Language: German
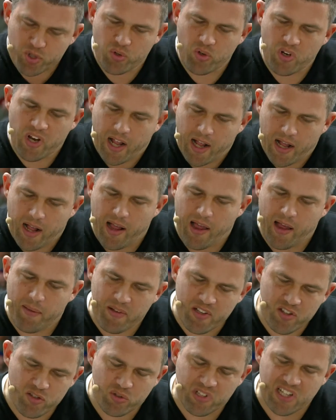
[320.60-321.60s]
schon,
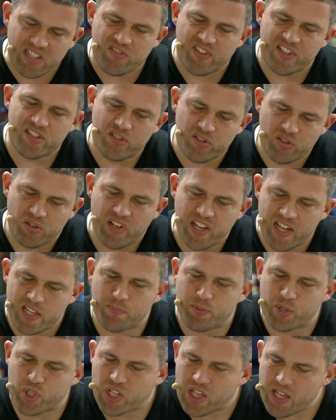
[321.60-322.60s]
aber so das, was Sie
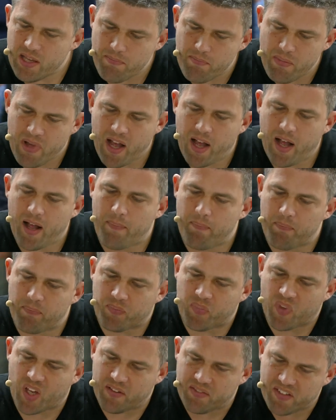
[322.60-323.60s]
zunächst beschrieben haben,
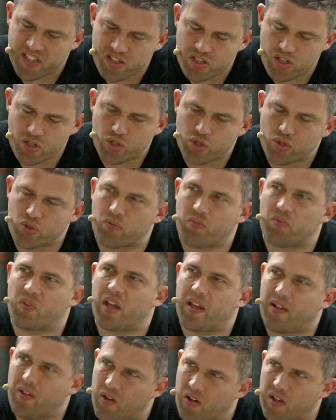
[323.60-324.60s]
das, das trifft auf einen
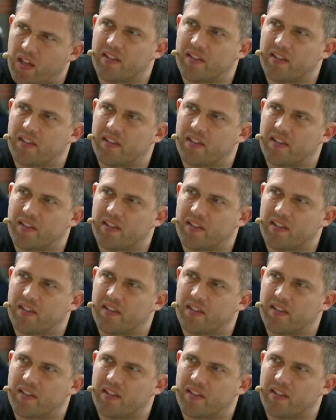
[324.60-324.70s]
großen